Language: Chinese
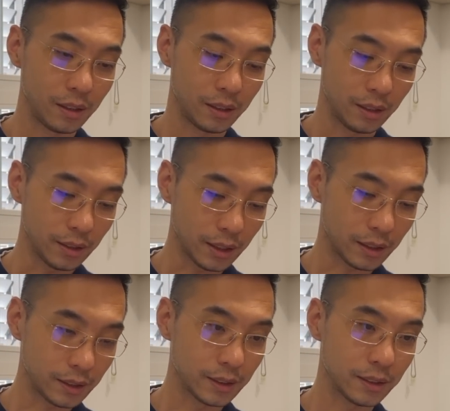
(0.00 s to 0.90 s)
那这个
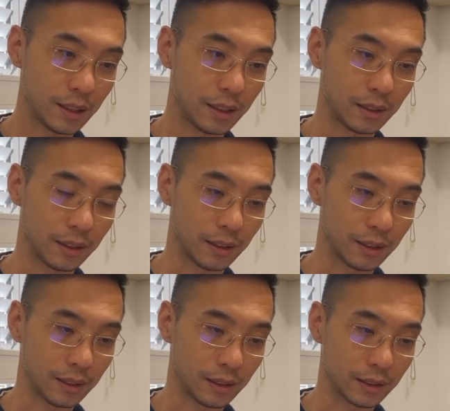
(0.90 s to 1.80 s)
事情呢，
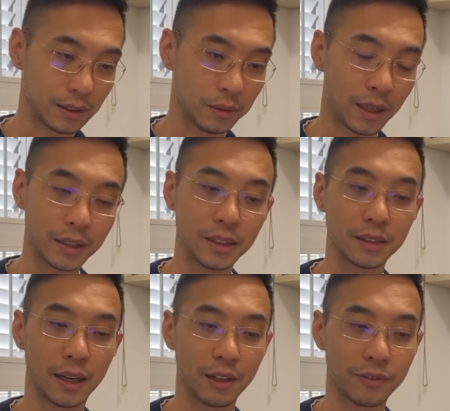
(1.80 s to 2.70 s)
呃，新华社
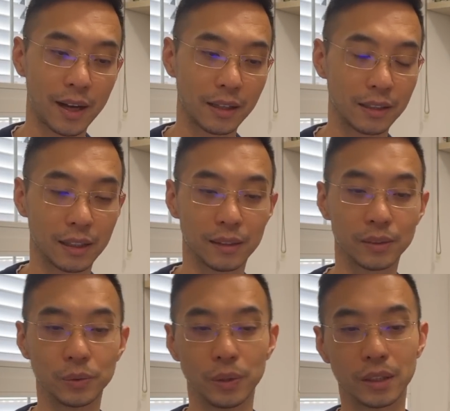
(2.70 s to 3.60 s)
呢还发了一个
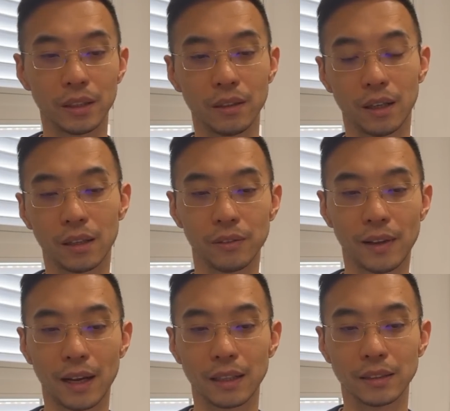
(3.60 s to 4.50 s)
五月十六号上
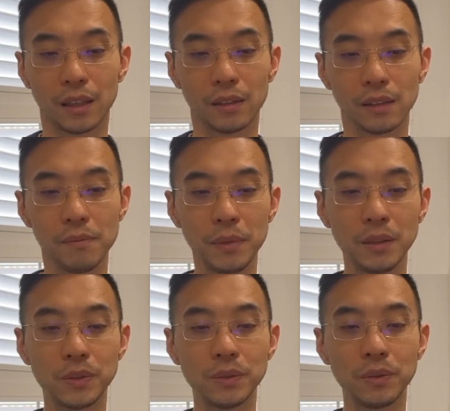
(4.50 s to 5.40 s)
发了一个叫《人
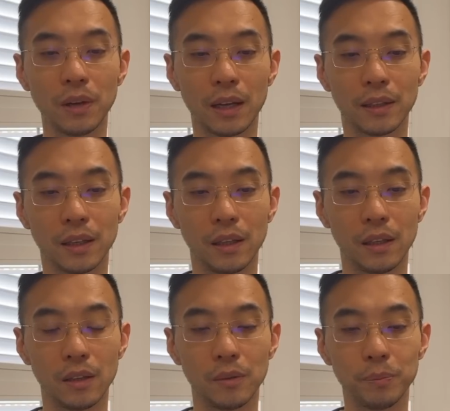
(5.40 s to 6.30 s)
民军队
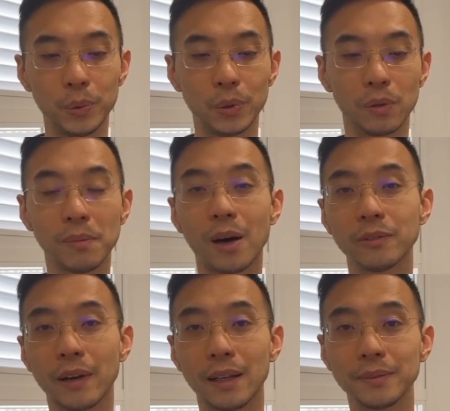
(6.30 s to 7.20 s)
不容冒
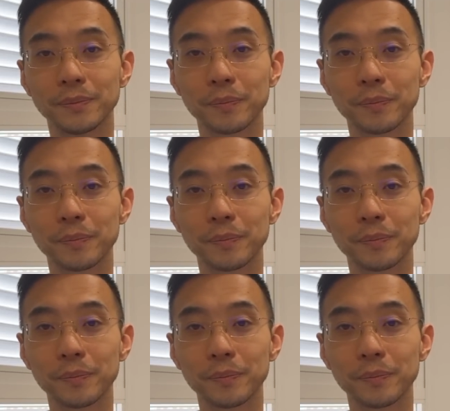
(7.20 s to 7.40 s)
犯，